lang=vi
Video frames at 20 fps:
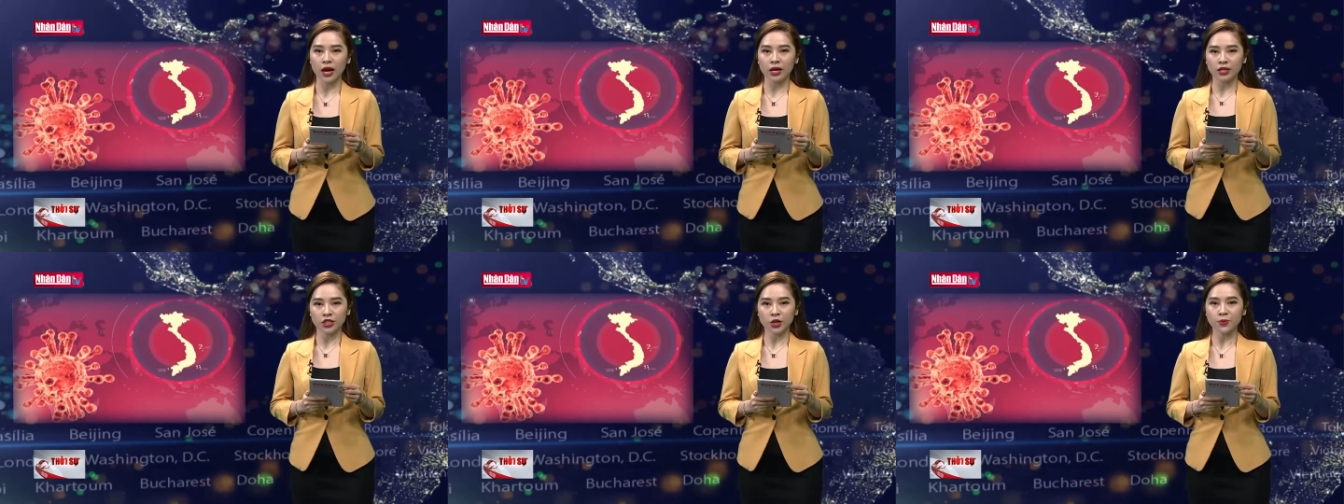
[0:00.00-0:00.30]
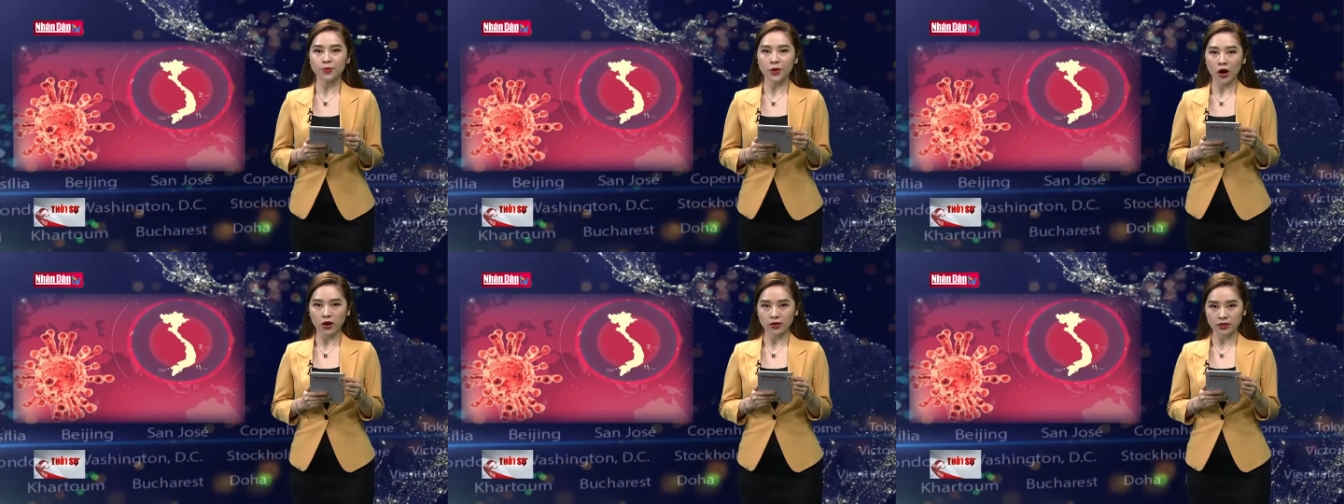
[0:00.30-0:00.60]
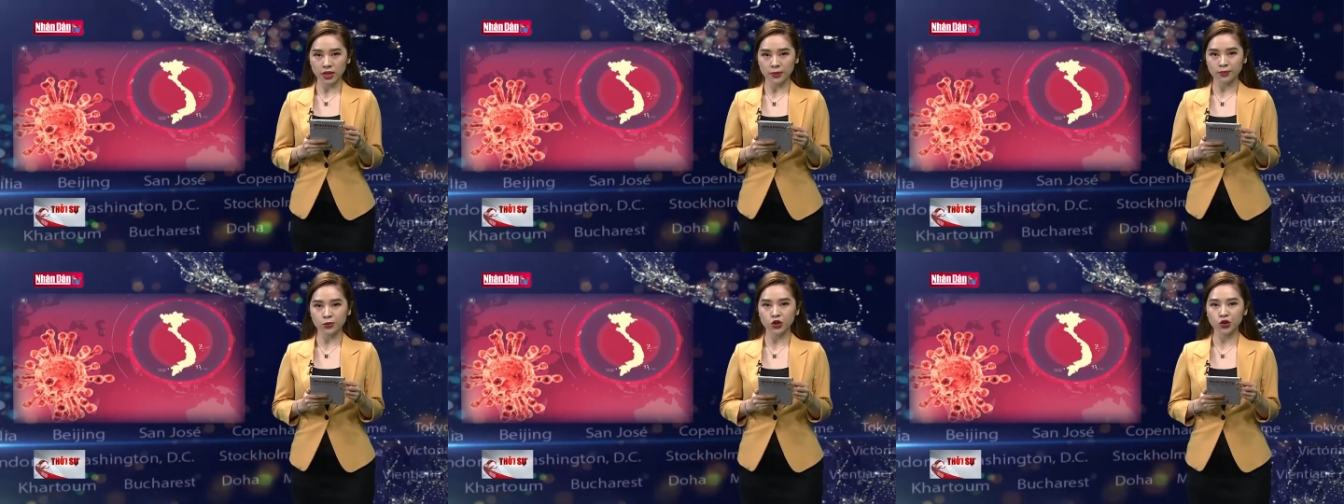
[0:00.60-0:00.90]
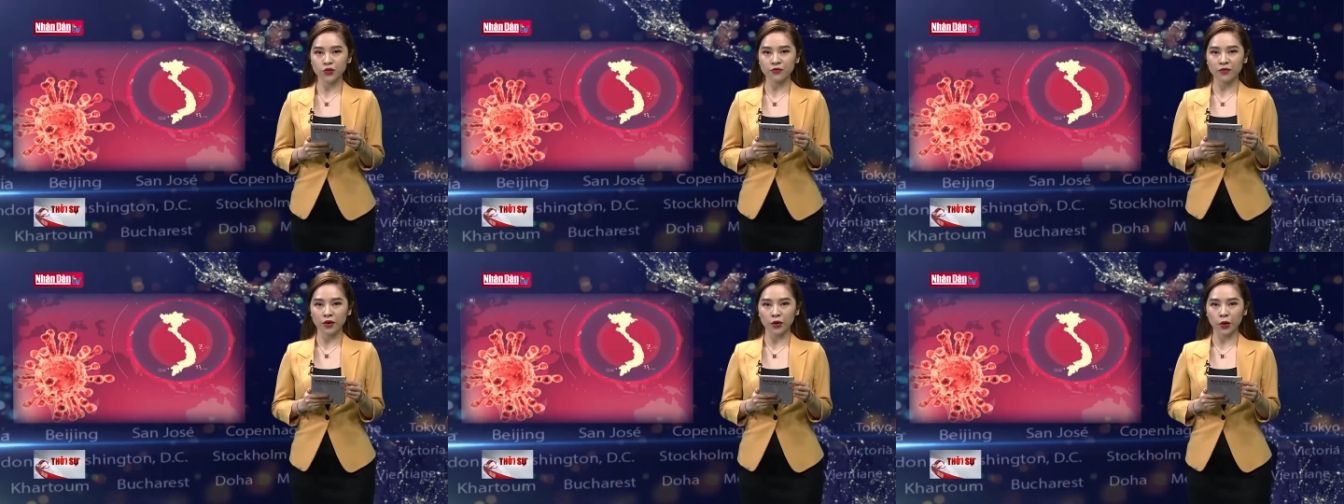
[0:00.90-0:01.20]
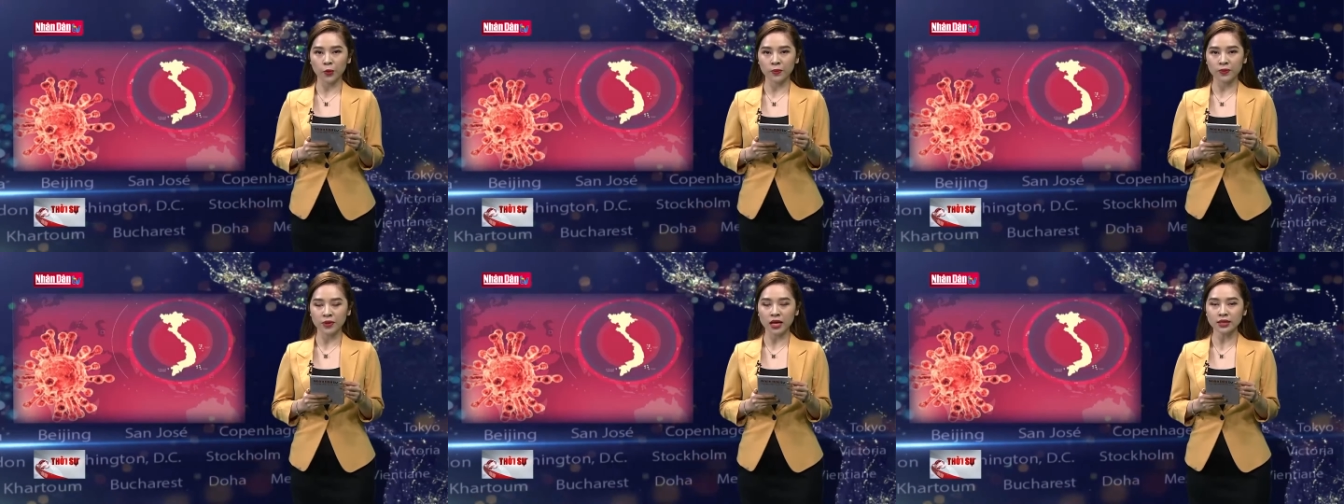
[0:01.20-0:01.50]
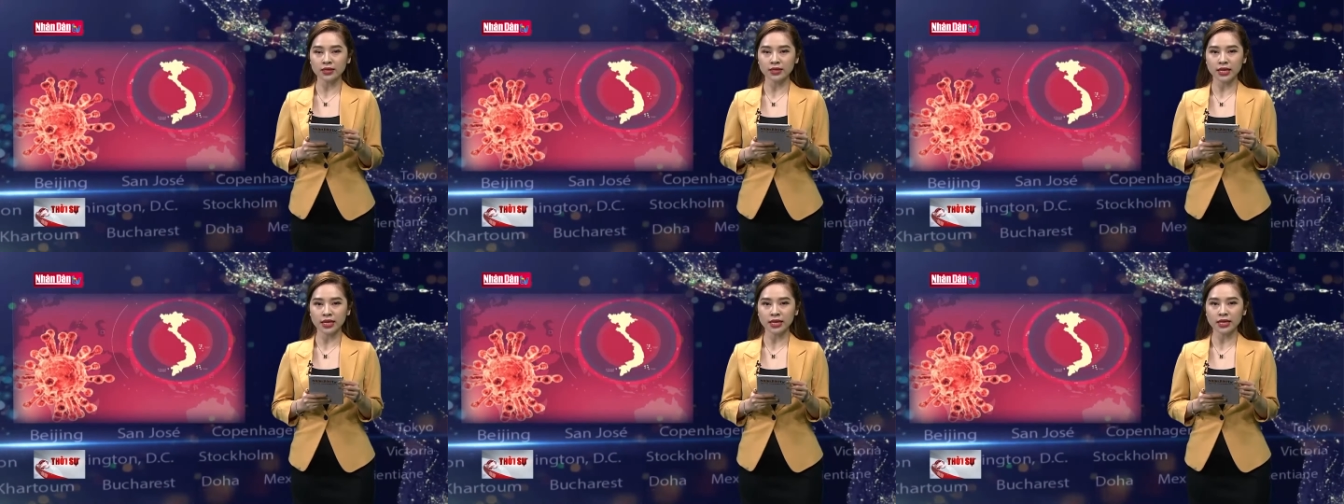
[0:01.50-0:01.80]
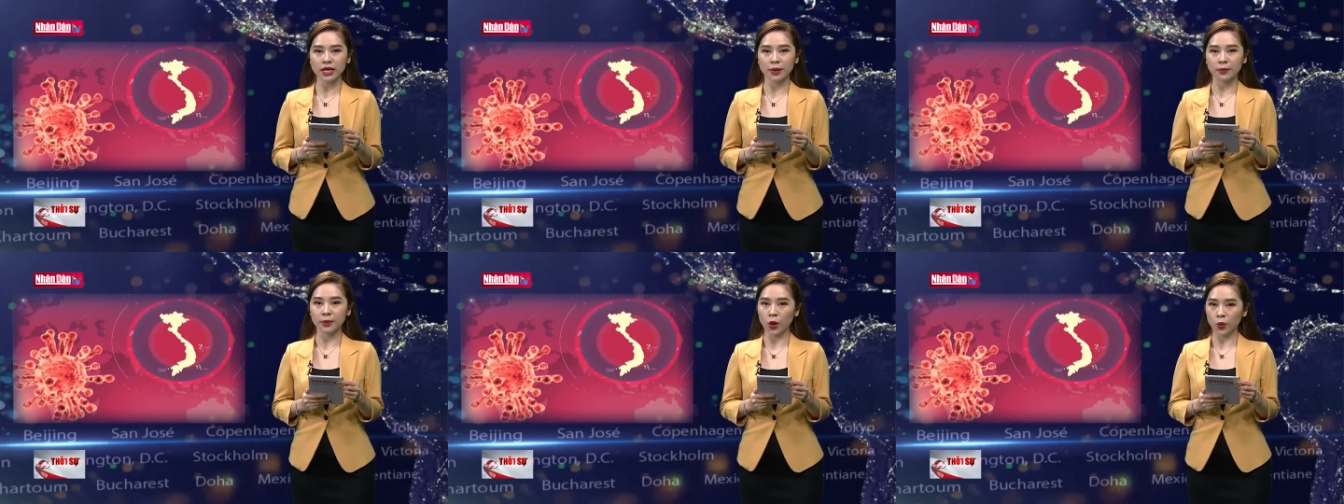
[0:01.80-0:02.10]
trong đó tập trung vào công tác xét
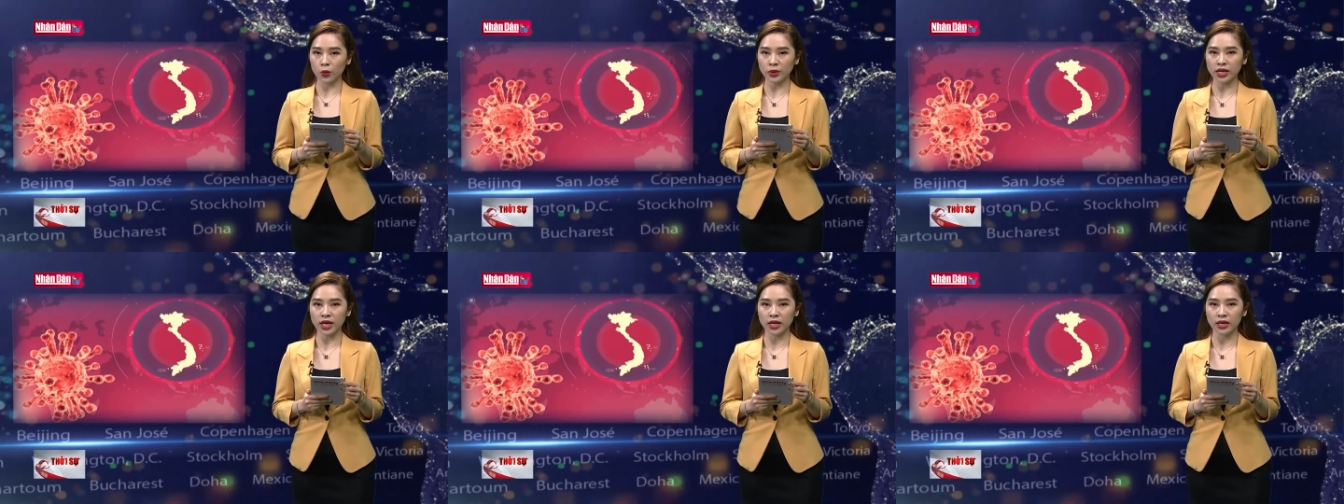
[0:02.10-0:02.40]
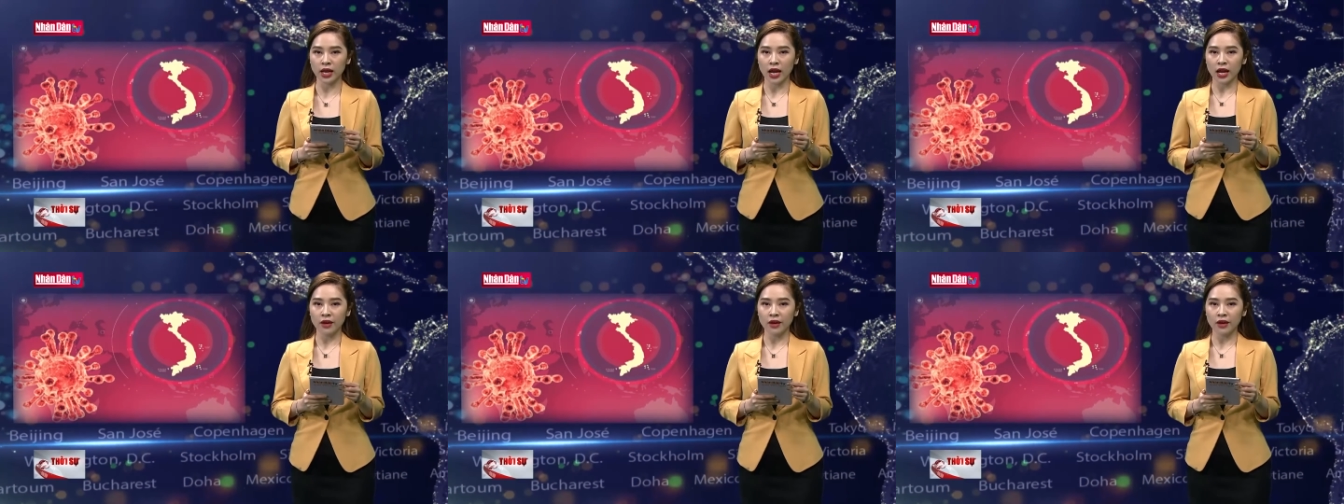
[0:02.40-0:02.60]
nghiệm ngẫu nhiên